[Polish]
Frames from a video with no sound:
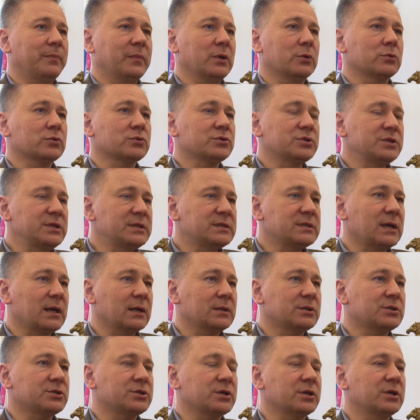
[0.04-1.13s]
Różnica
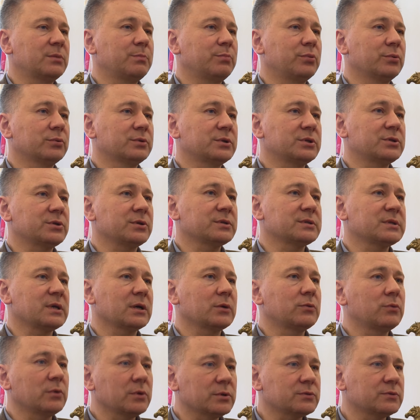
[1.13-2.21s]
3,5 tysiąca
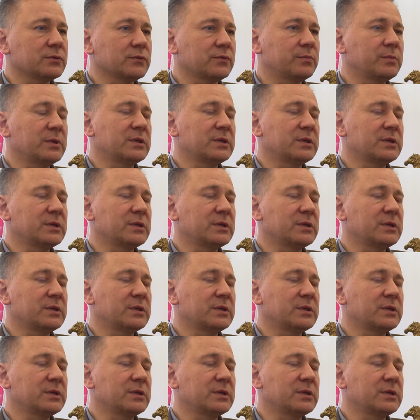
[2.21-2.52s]
głosów